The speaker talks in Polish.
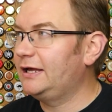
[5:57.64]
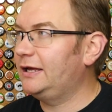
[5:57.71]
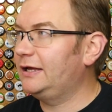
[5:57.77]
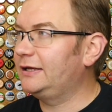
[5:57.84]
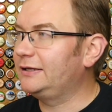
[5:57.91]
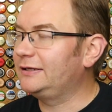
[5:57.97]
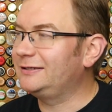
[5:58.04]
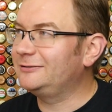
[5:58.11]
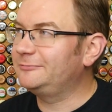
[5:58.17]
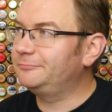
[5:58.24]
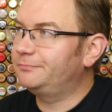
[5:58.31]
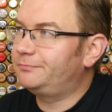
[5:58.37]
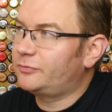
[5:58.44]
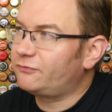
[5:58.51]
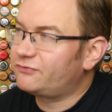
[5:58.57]
E,
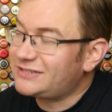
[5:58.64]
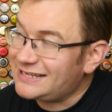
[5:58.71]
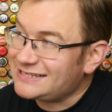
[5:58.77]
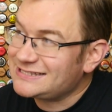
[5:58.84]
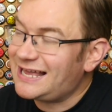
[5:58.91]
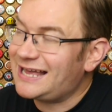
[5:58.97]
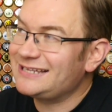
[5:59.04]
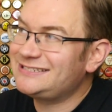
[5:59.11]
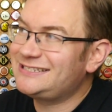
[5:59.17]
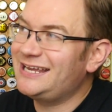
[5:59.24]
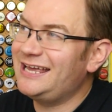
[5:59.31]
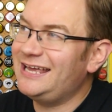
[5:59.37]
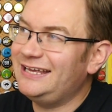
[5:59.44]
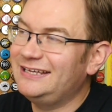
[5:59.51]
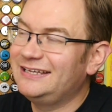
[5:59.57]
no w
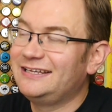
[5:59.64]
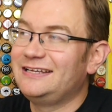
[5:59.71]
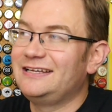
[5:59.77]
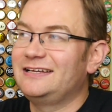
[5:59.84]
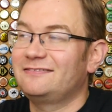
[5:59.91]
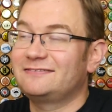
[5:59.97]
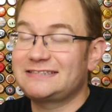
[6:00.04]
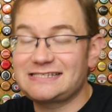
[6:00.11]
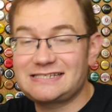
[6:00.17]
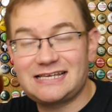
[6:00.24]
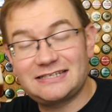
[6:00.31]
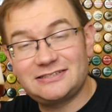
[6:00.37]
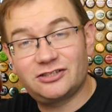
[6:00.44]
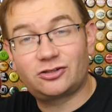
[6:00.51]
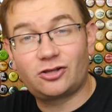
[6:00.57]
zasadzie, w
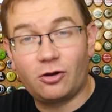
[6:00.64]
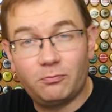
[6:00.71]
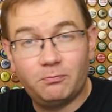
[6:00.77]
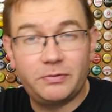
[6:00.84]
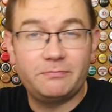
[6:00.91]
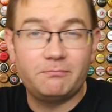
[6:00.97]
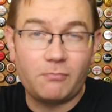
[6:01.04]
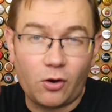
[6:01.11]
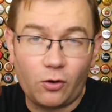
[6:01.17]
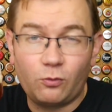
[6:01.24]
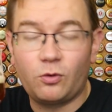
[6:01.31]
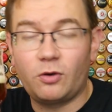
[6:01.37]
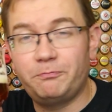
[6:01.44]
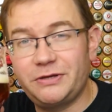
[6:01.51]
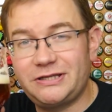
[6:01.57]
zasadzie to by
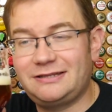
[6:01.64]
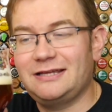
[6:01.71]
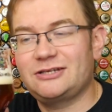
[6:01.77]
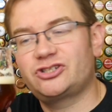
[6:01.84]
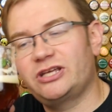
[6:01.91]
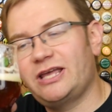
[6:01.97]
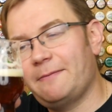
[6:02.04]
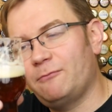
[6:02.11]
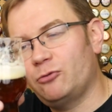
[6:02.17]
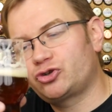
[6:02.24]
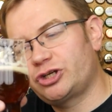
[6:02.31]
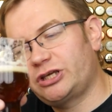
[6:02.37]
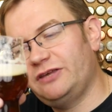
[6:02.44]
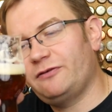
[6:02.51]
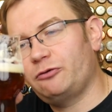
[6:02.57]
mogło być. Znaczy ja bym
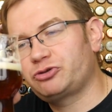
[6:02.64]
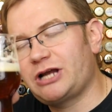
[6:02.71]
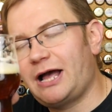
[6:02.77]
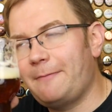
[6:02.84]
oczekiwał, że